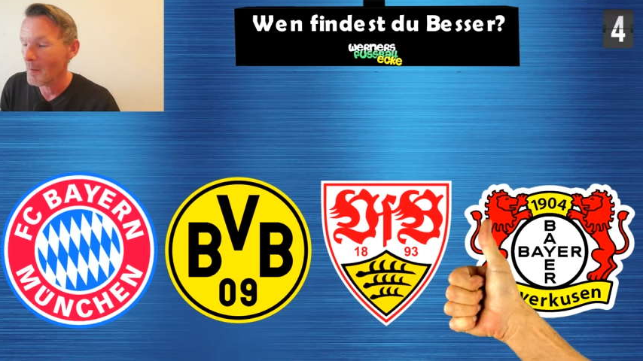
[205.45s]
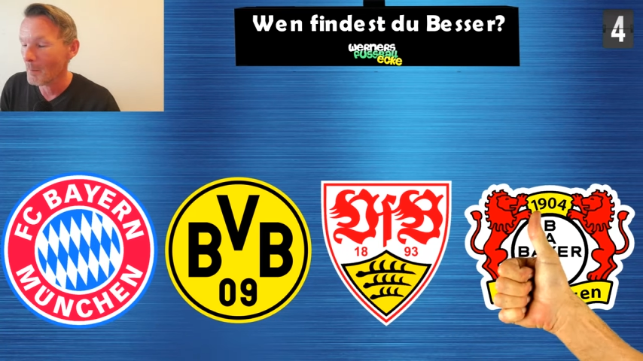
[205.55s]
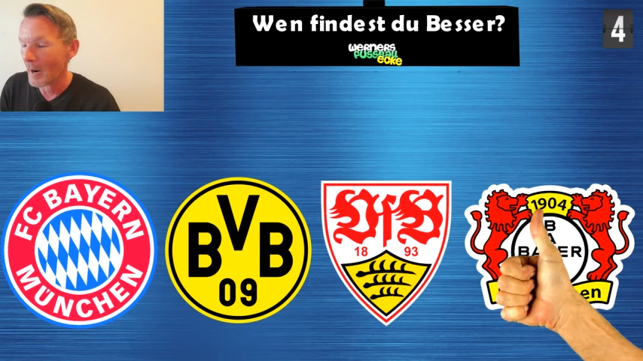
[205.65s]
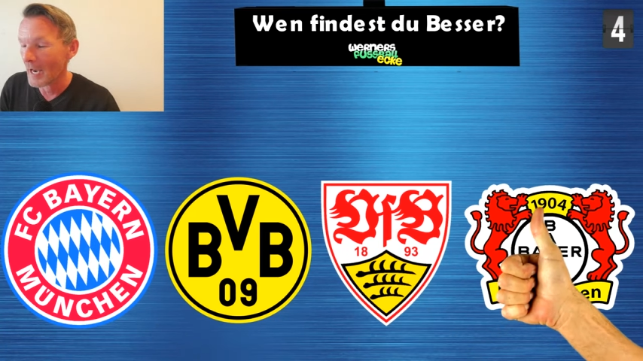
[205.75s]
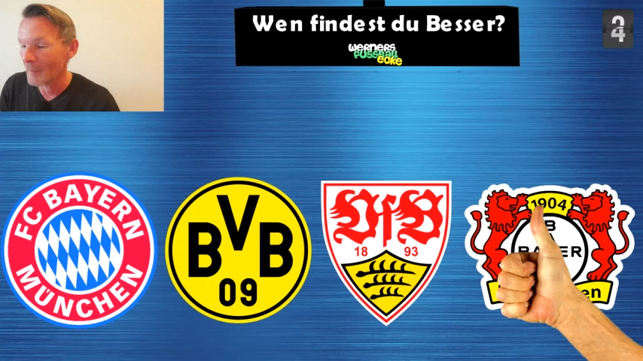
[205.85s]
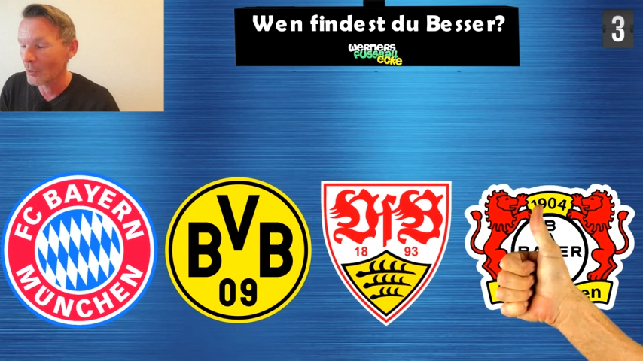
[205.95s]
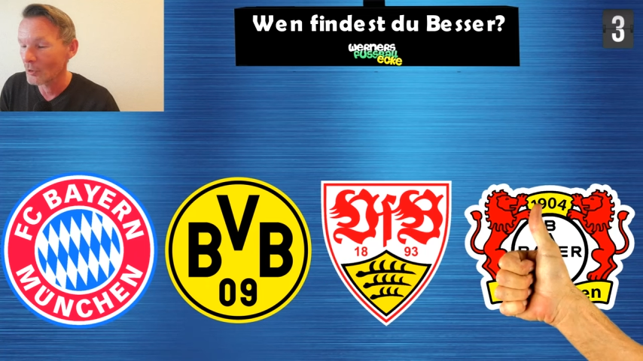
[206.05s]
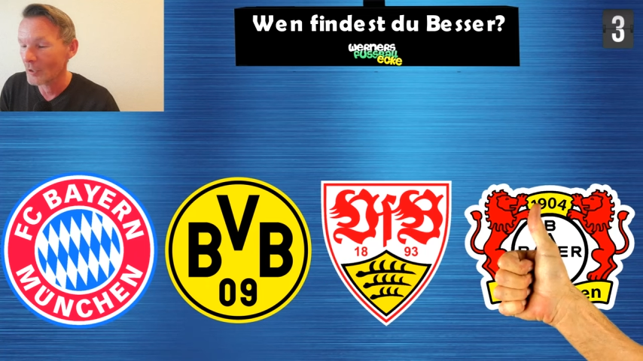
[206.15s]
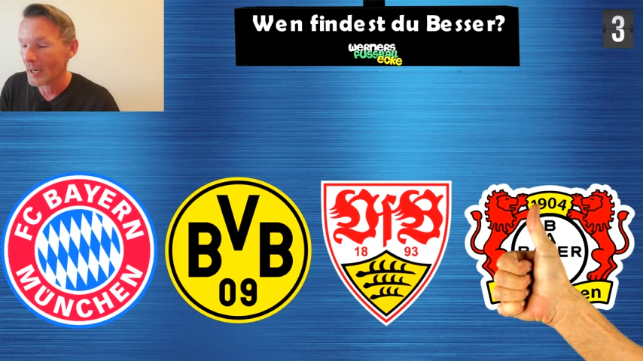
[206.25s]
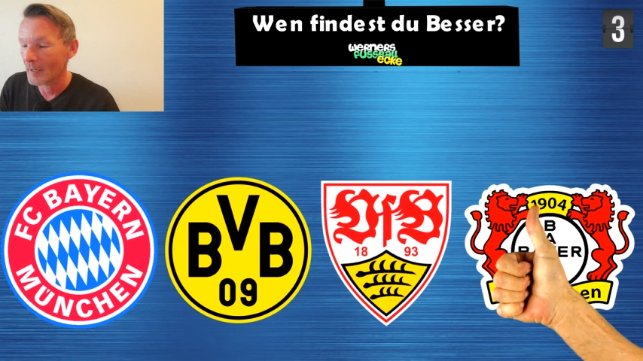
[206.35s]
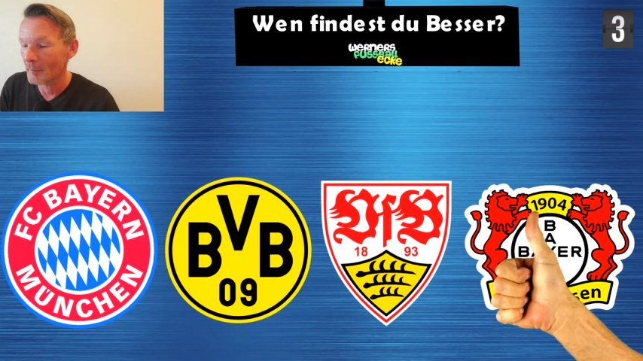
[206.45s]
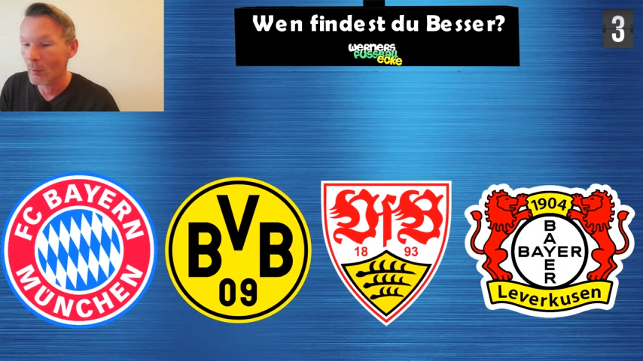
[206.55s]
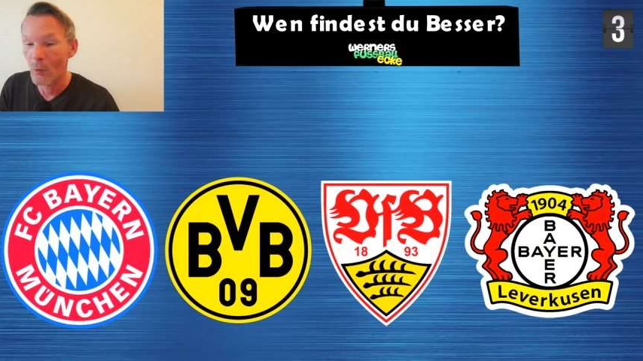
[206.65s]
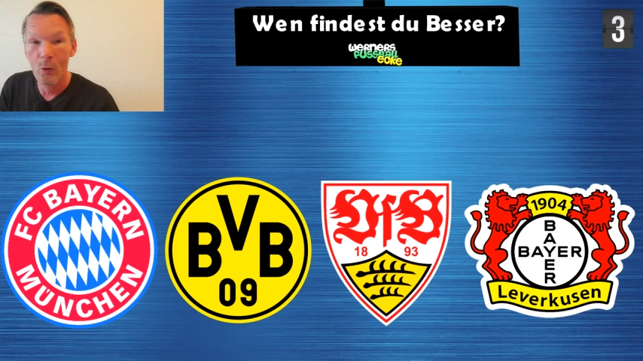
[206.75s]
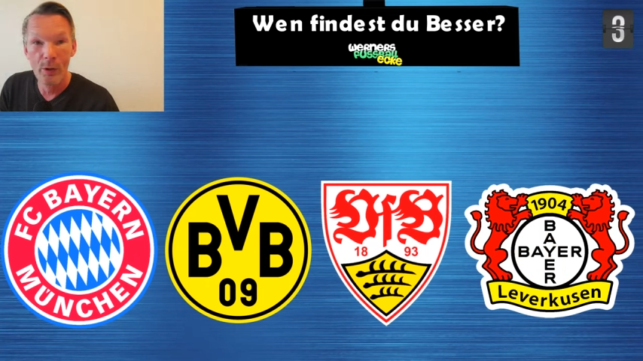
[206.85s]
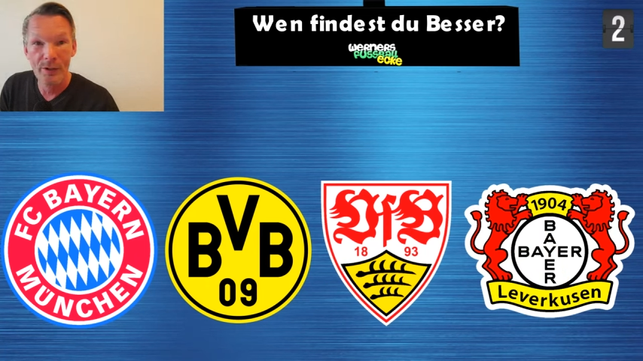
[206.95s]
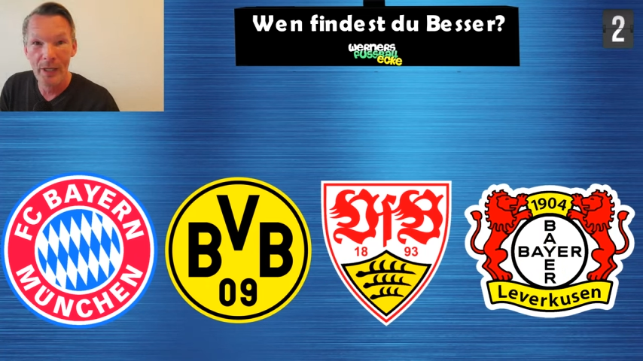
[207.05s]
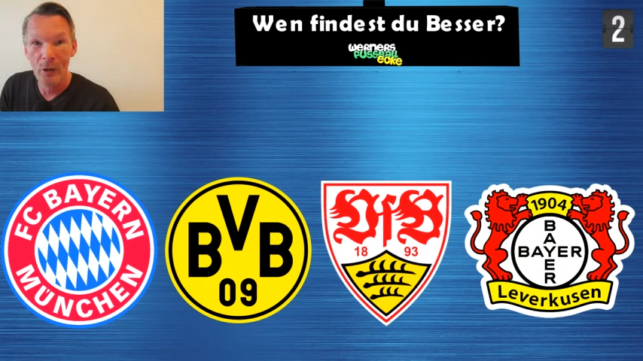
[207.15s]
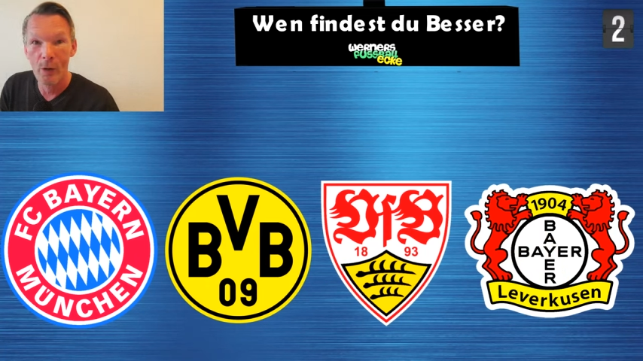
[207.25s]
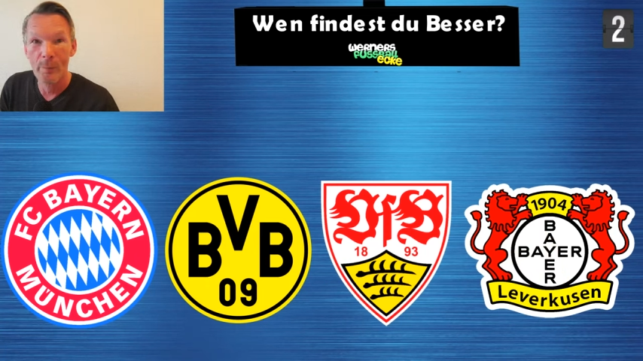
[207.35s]
Bayern München,
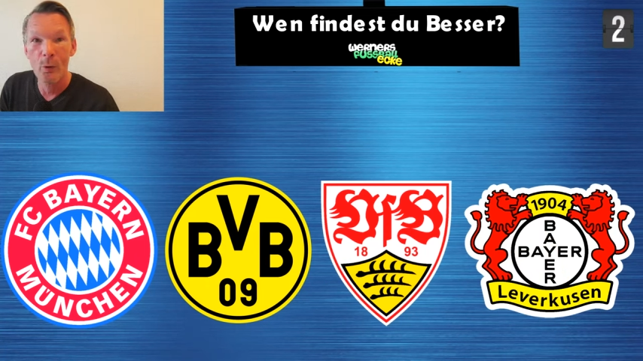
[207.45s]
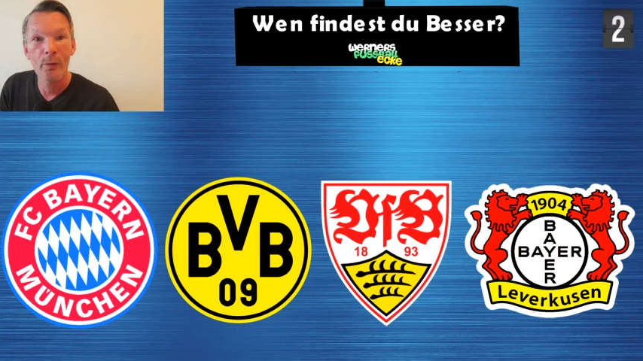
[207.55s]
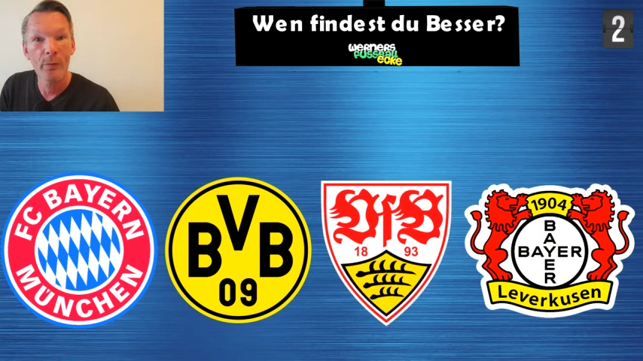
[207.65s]
Borussia Dortmund,